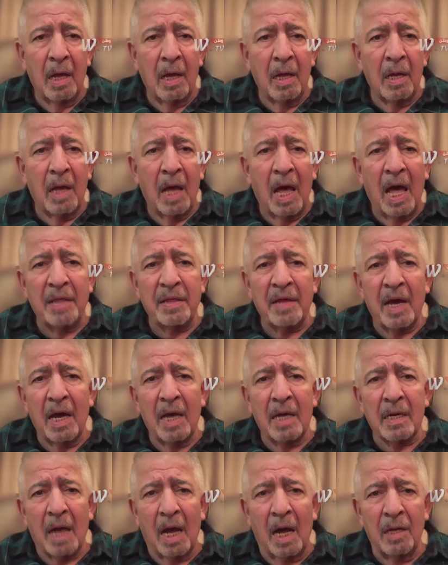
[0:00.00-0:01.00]
آه، هذا
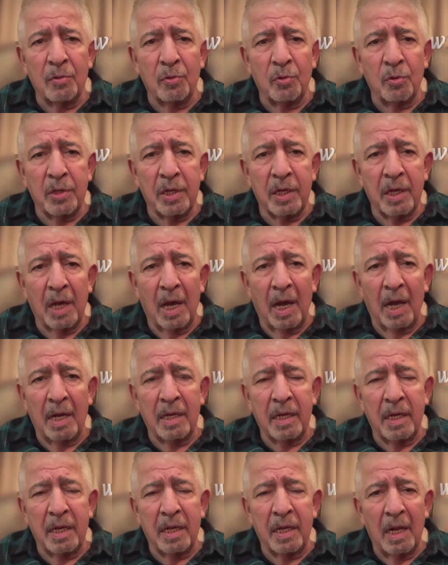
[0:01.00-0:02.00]
غير قانوني
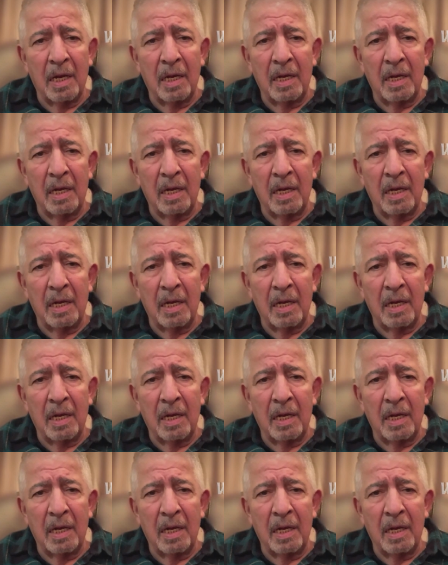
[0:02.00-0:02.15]
يعني